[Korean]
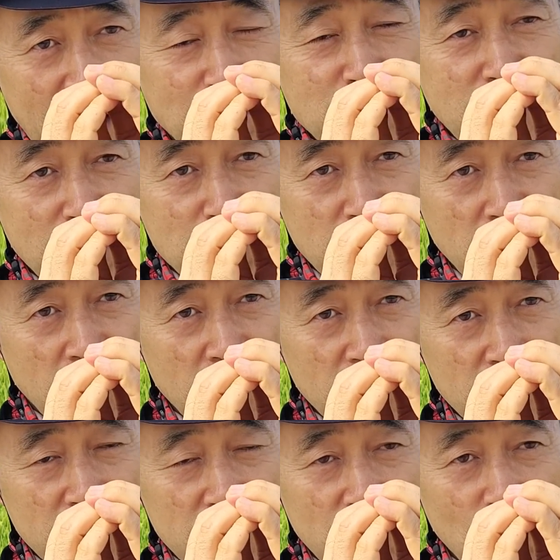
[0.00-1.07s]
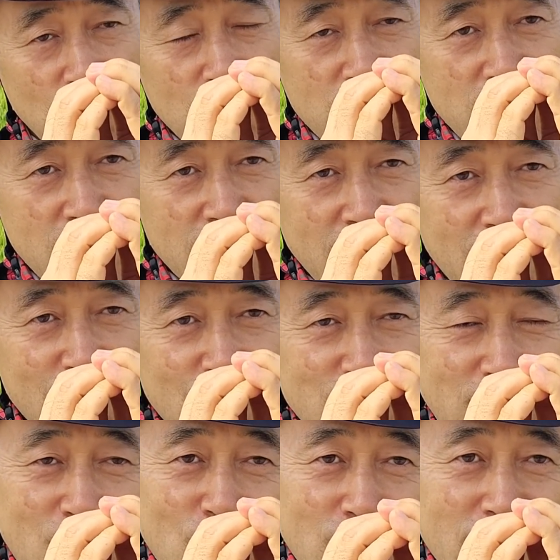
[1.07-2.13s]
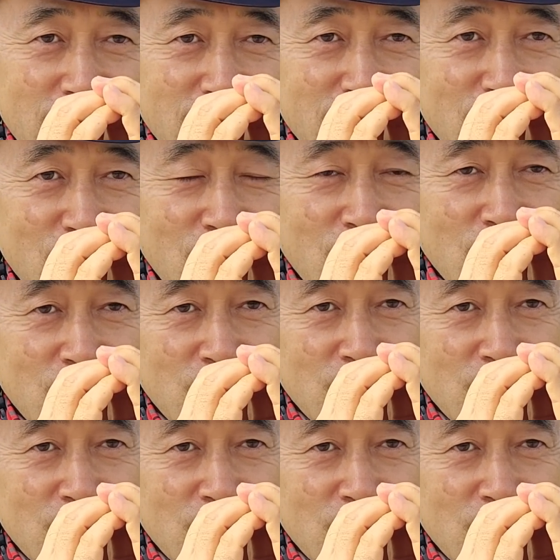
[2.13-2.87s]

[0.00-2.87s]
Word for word: 감쌉니다 이런 형태로 싸고 있거든요